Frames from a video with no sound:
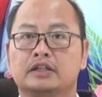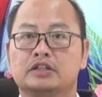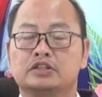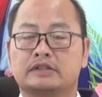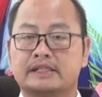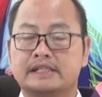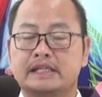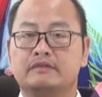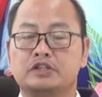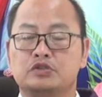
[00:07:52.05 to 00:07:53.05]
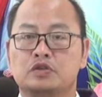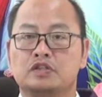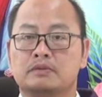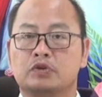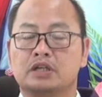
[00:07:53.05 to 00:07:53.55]
chúng ta xin với chúa cho
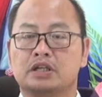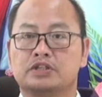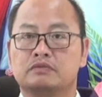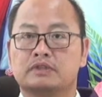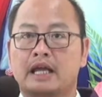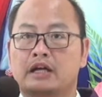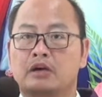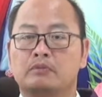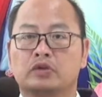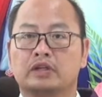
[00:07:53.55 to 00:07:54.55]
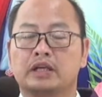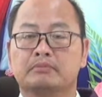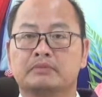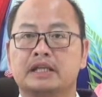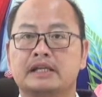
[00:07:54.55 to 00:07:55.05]
mỗi người chúng ta có một niềm
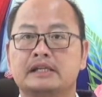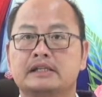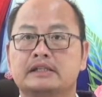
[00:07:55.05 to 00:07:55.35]
tin